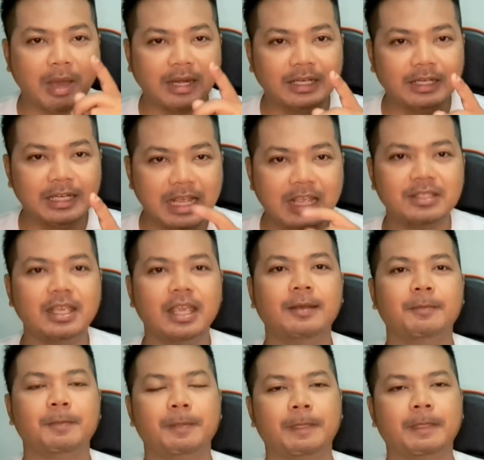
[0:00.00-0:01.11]
มันดีจริ
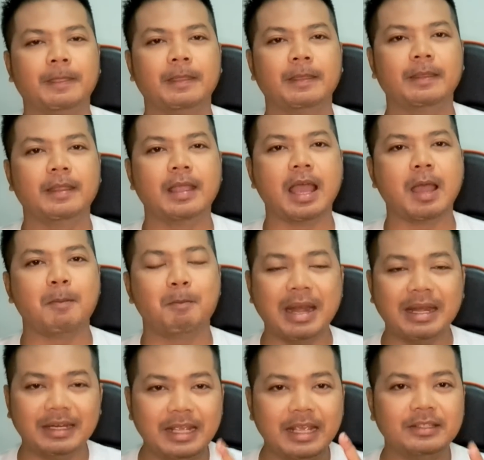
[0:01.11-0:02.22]
งนะฮะ
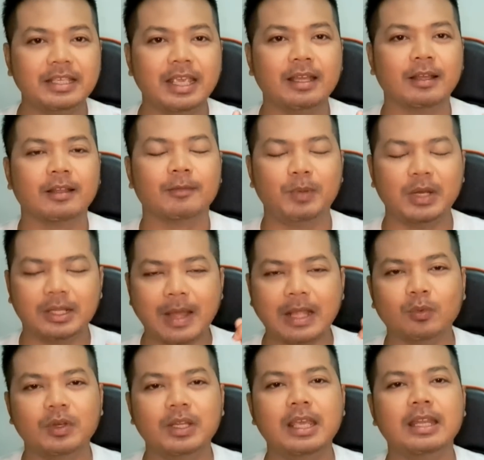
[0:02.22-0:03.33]
มันดีจริงผลิต
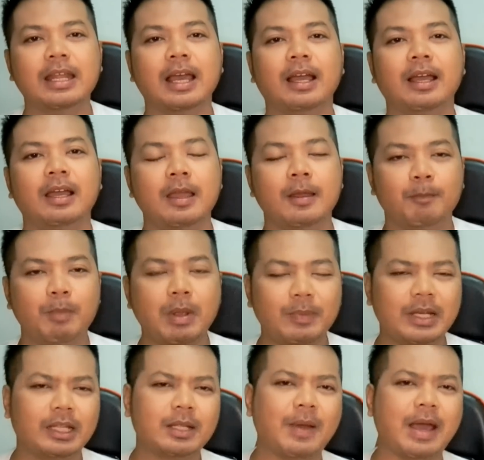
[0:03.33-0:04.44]
ภัณฑ์ตัวนี้นะฮะเป็น
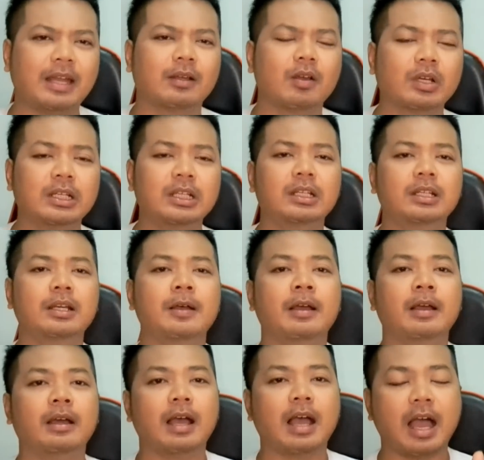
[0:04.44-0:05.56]
ผลิตภัณฑ์ก็คือ
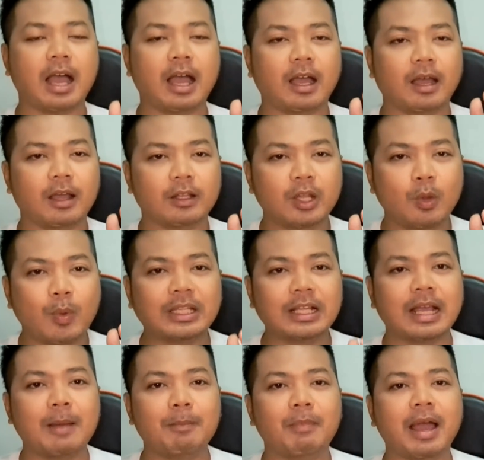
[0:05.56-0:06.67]
อนวั
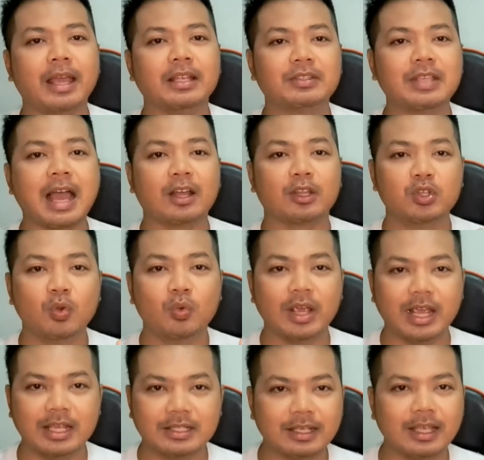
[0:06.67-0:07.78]
ตกรรมใหม่จาก
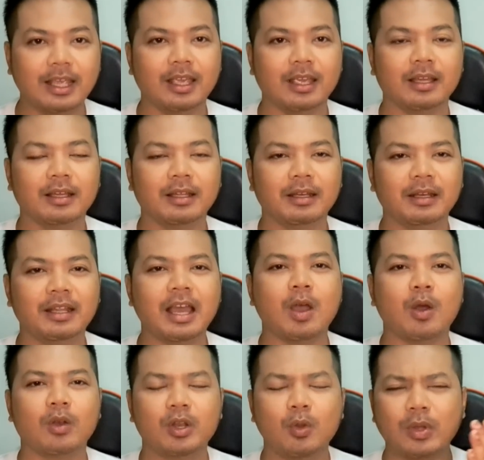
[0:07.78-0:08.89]
USA นะ
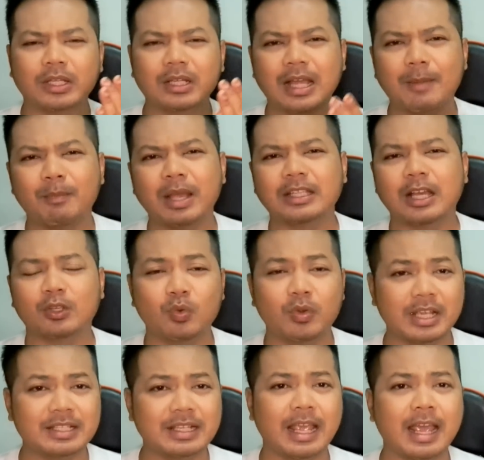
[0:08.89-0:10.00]
ฮะนวัตกรรมใหม่จาก
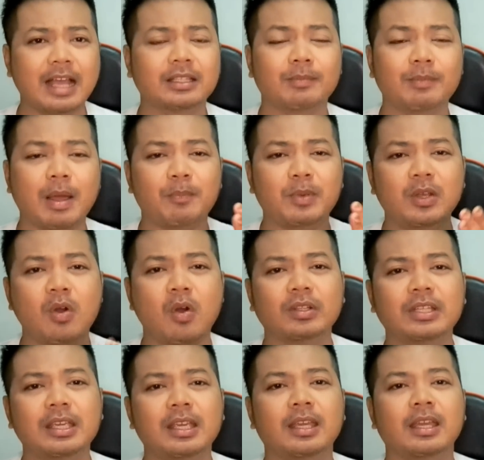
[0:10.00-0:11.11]
USA ฮะสำหรับพี่น้อง
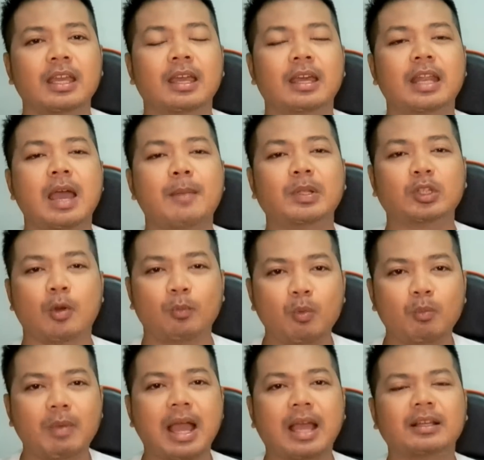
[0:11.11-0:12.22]
ที่นะเป็นต่อม
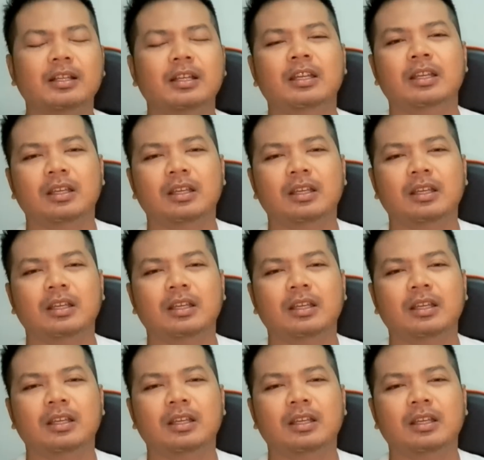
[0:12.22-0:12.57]
ลูกหมาก